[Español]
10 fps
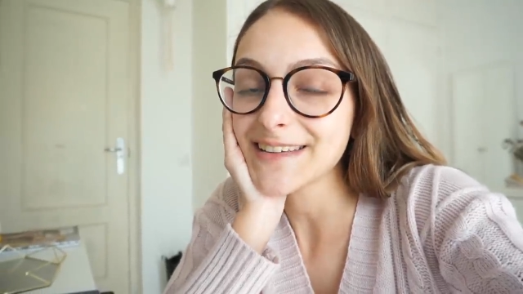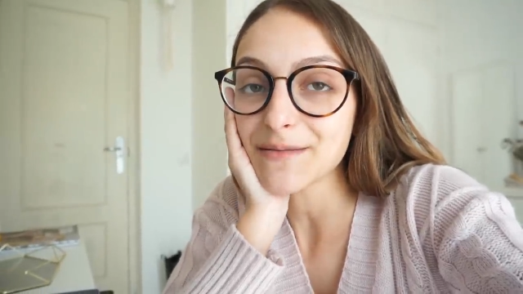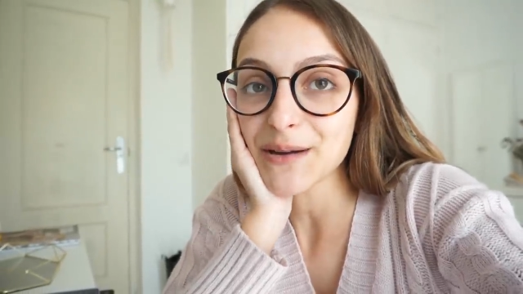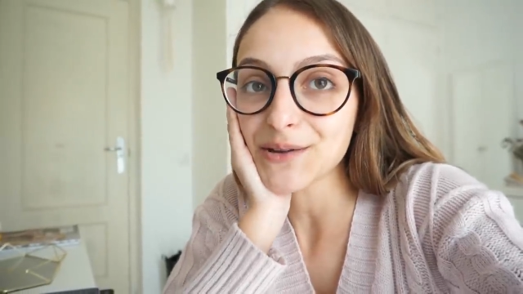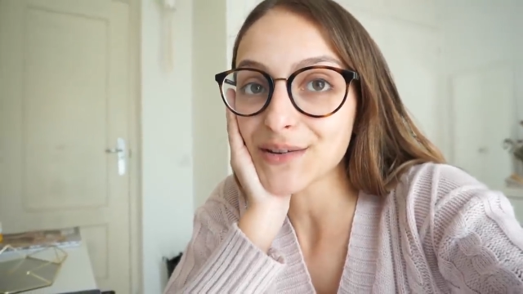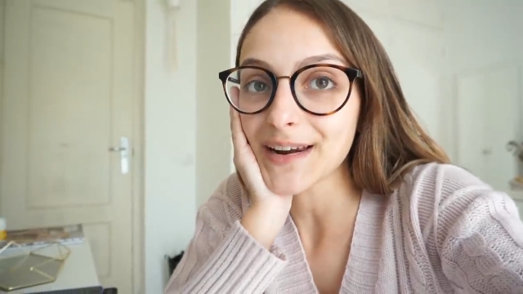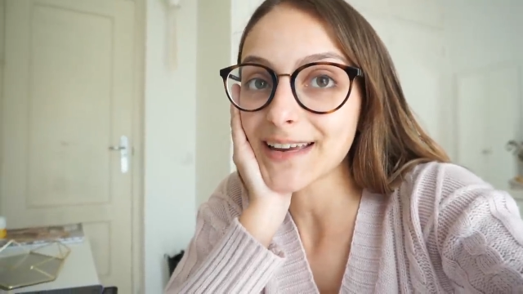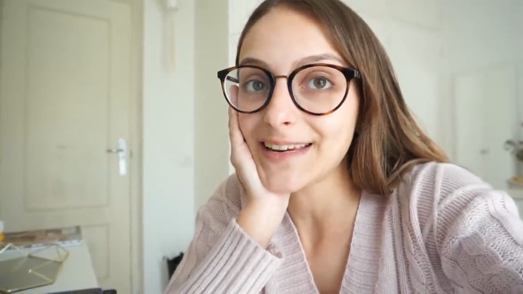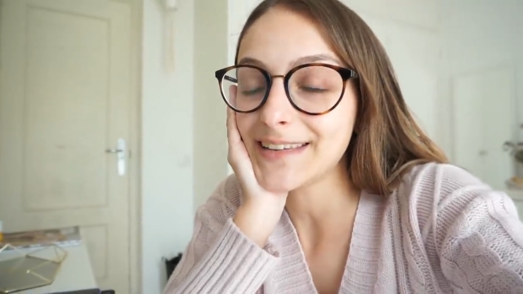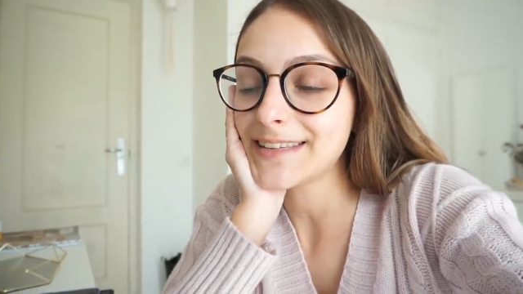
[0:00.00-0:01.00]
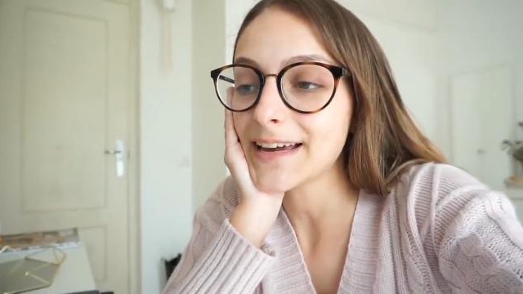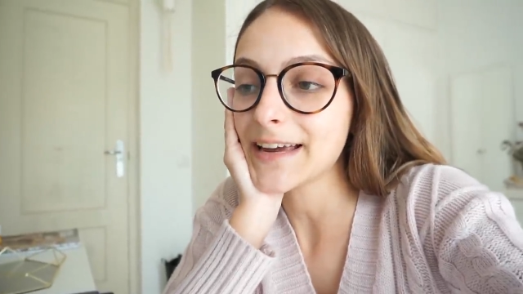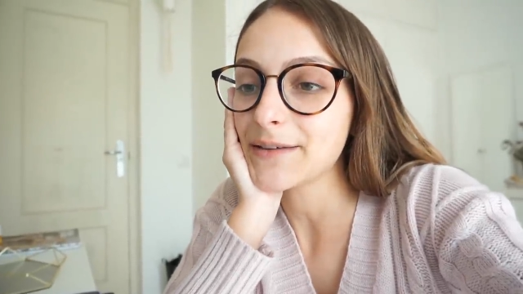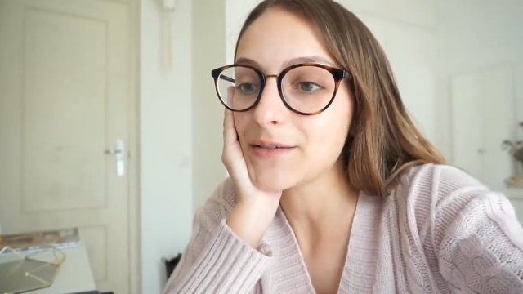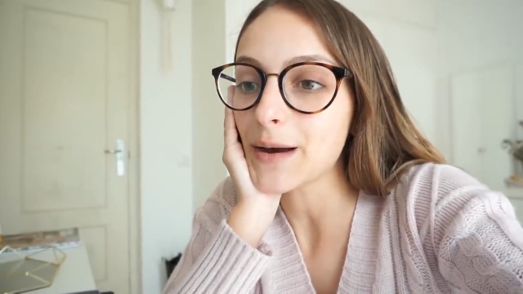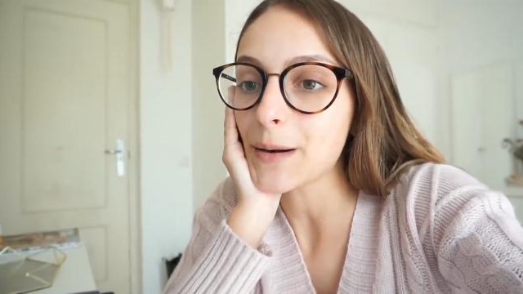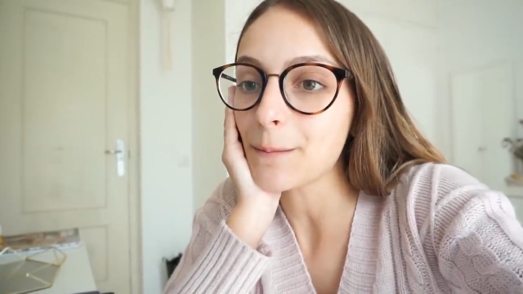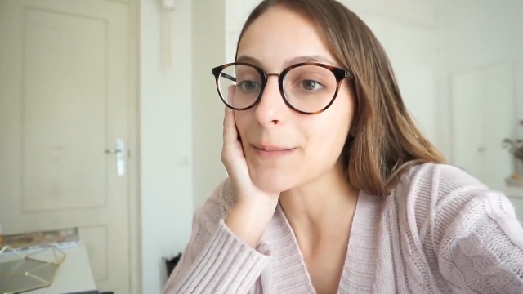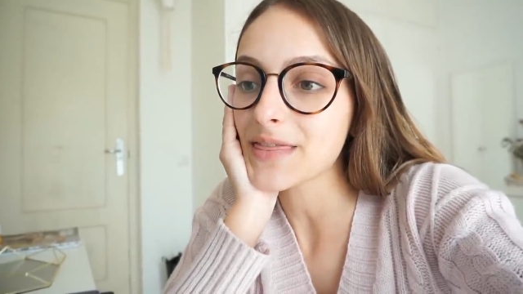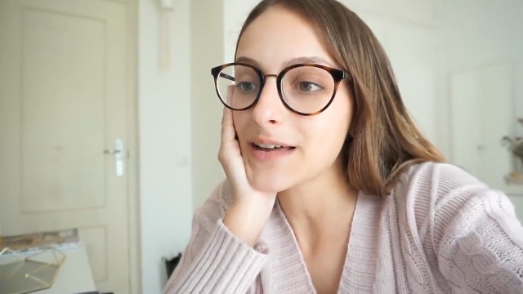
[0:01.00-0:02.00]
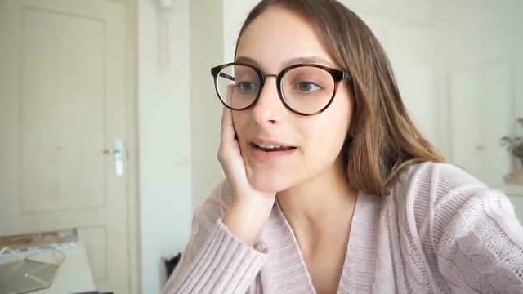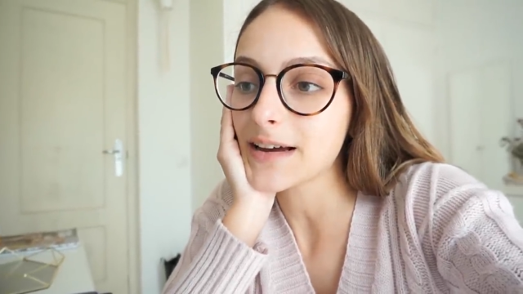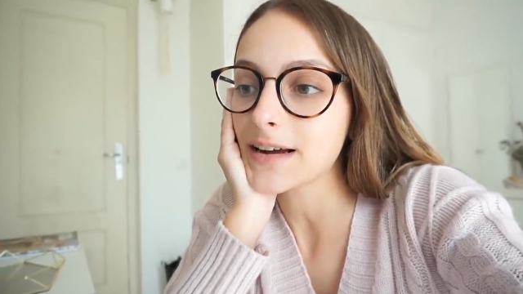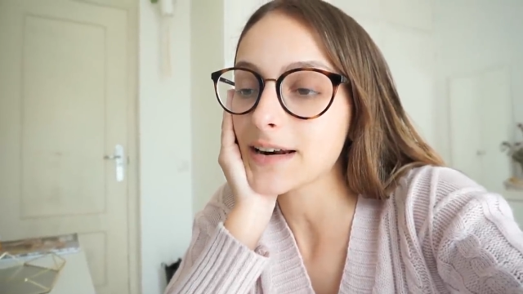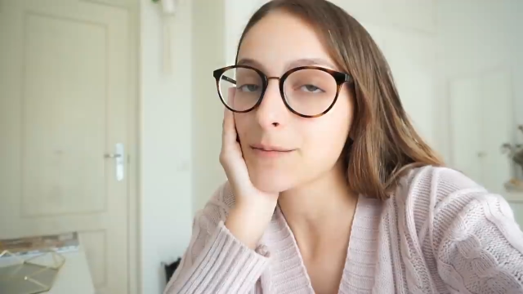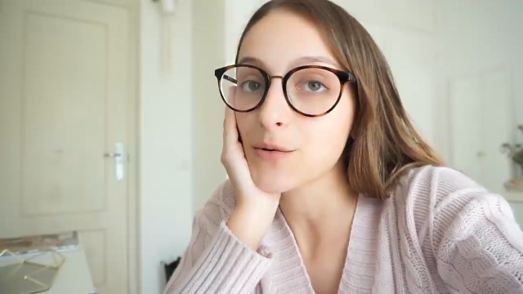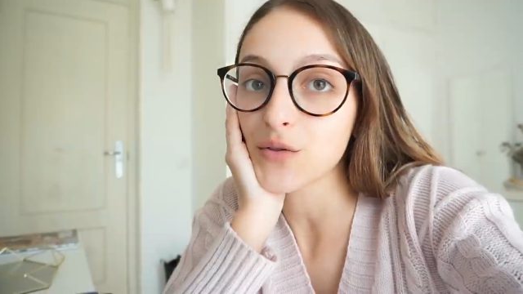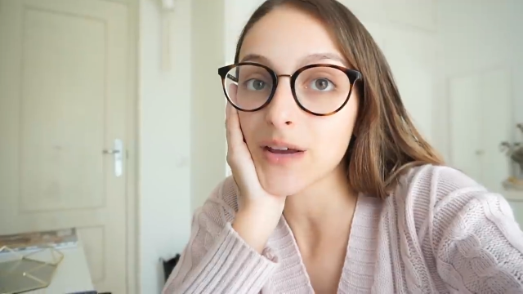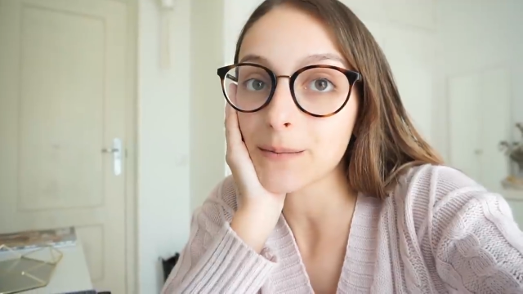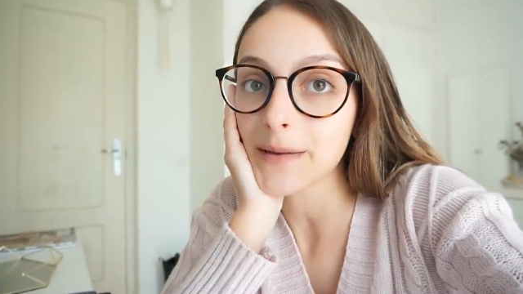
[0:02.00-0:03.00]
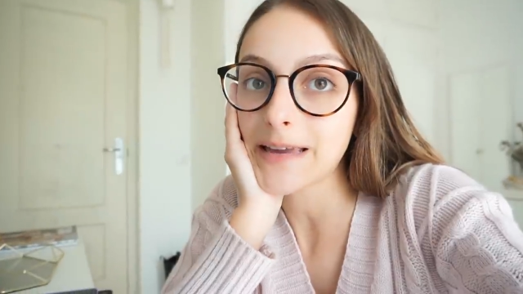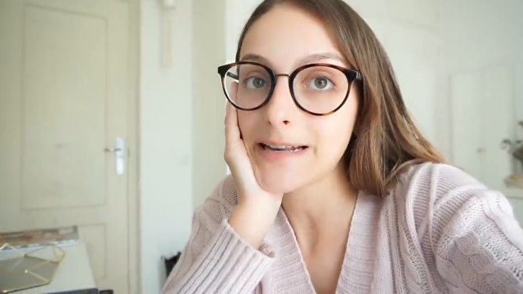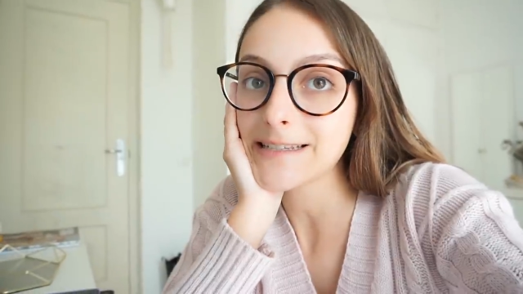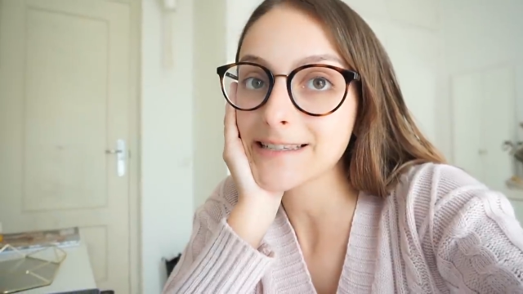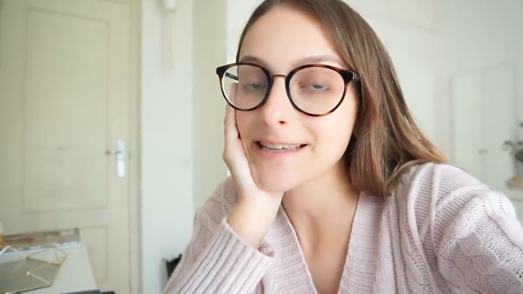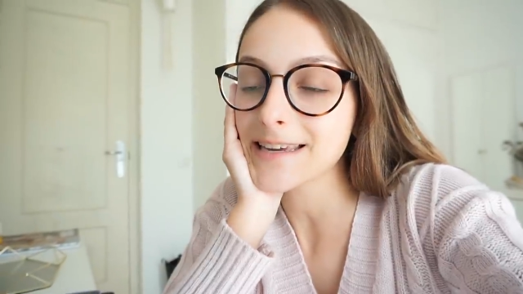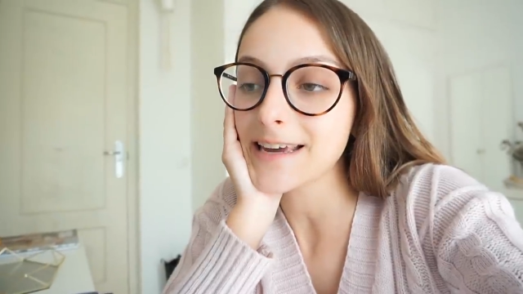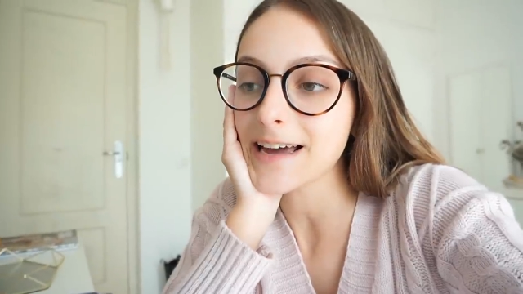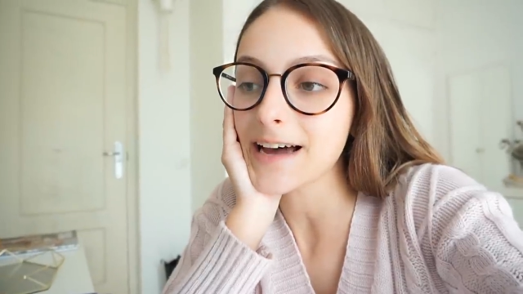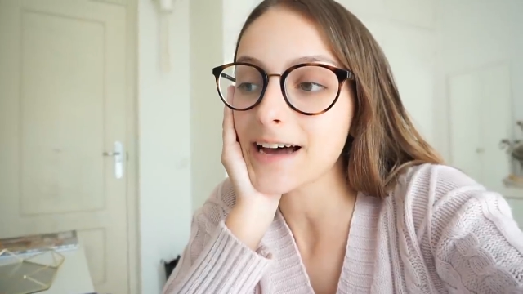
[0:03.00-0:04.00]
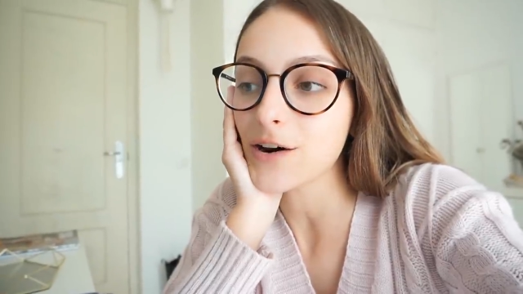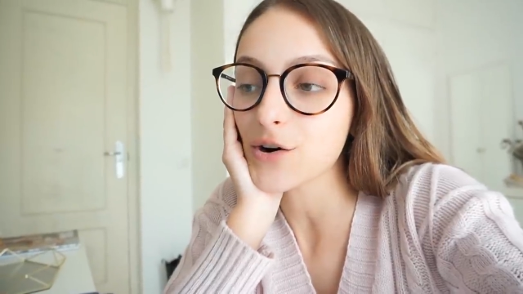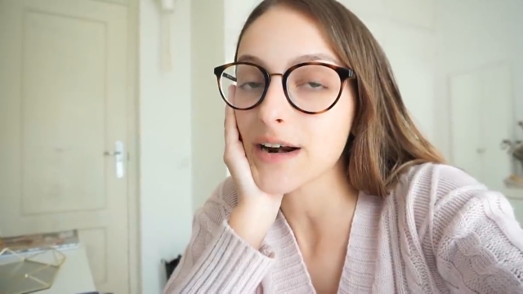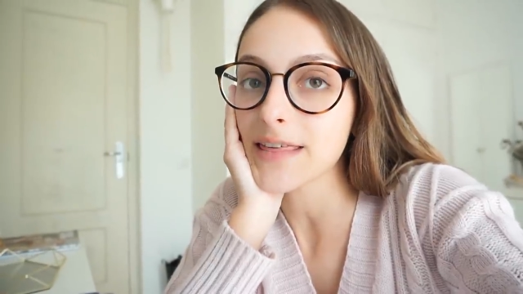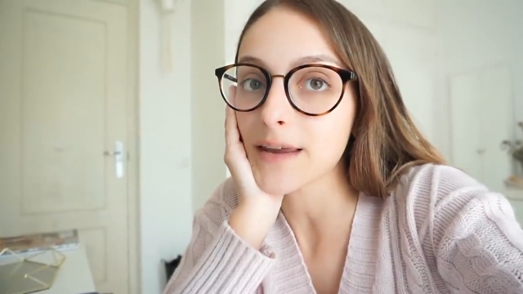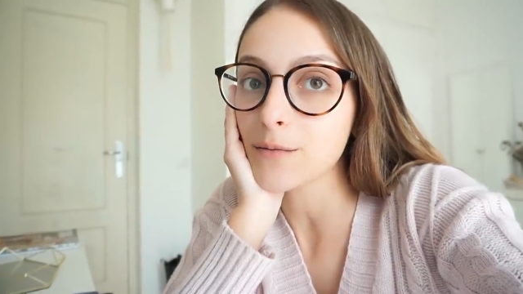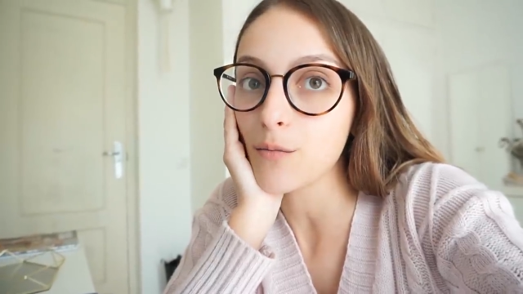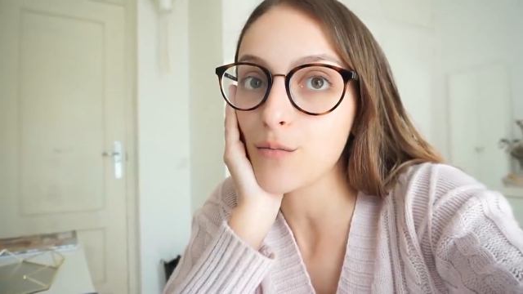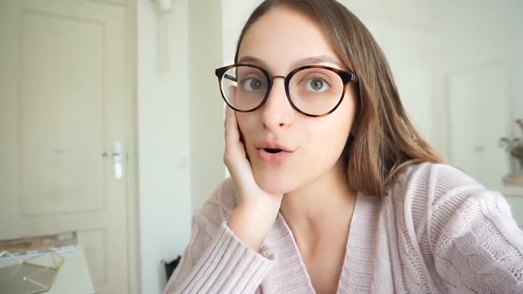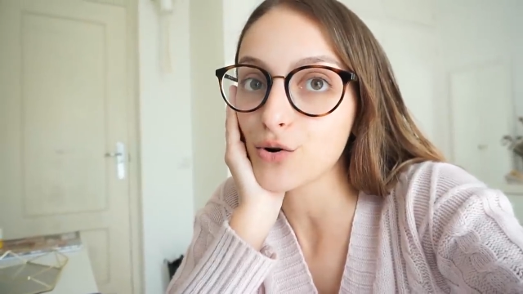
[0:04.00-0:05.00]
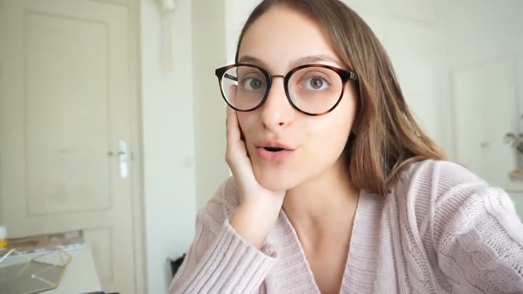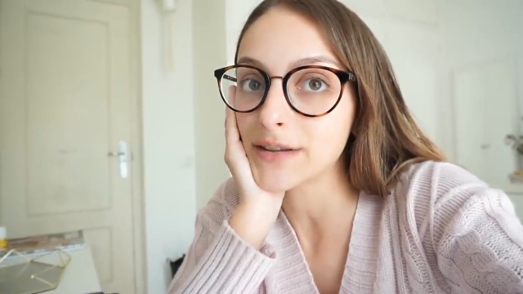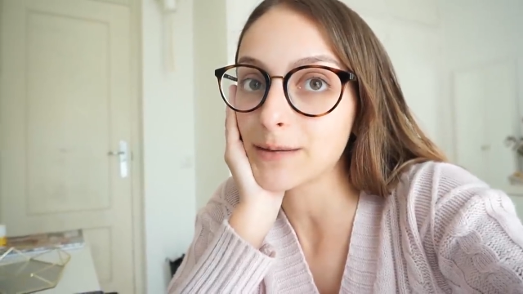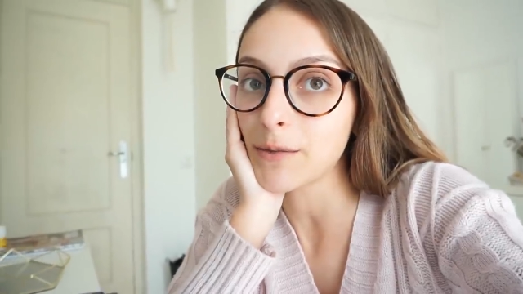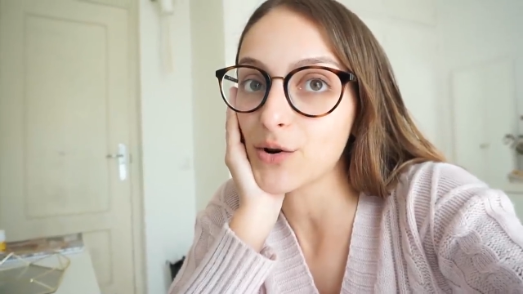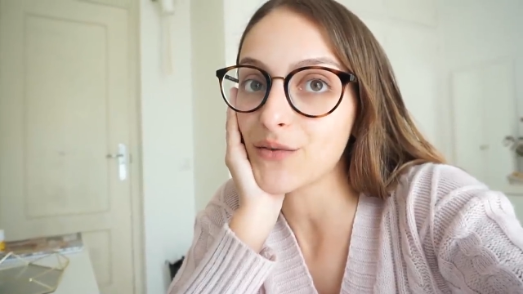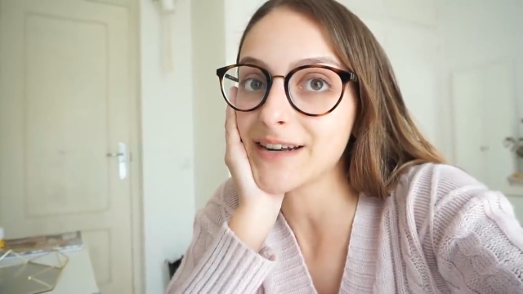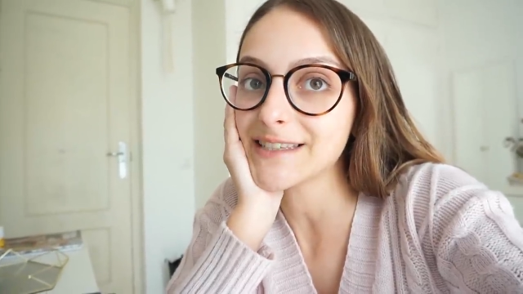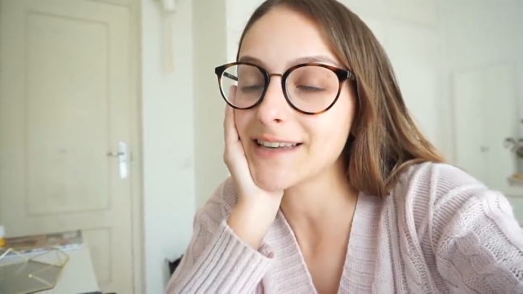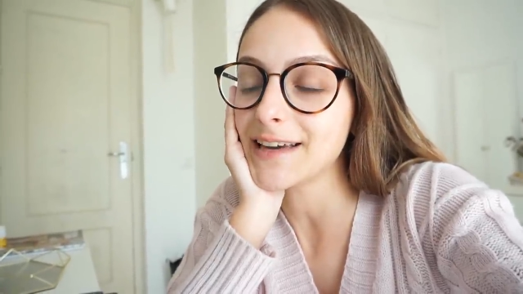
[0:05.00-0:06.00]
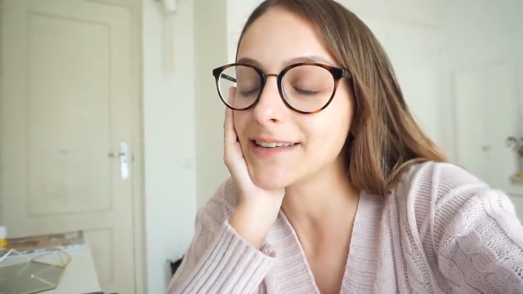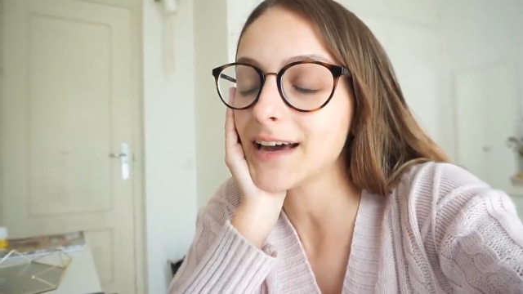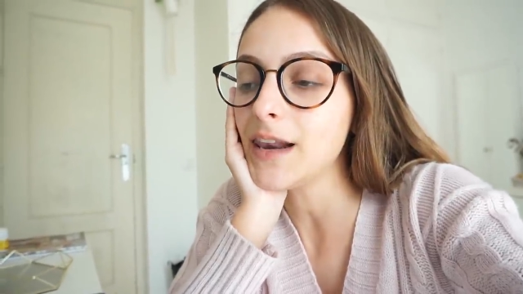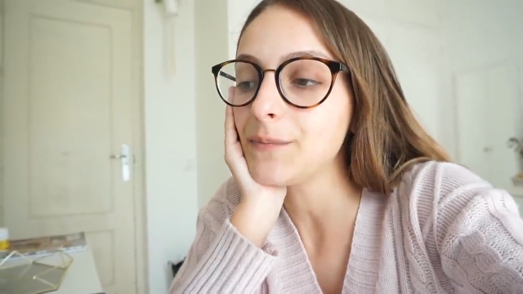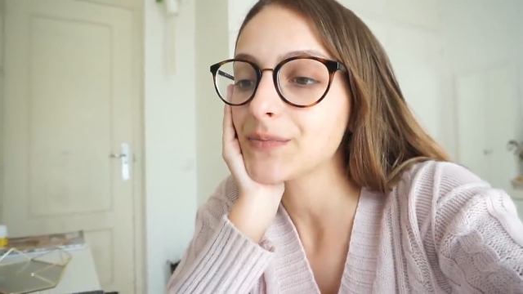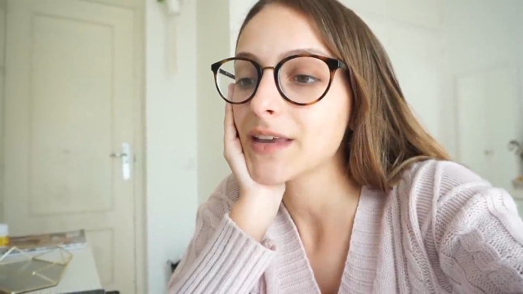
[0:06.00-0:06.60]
ya me quedo tranquilita y voy a empezar a responder mails y a organizarme un poco el tema universidad y tal,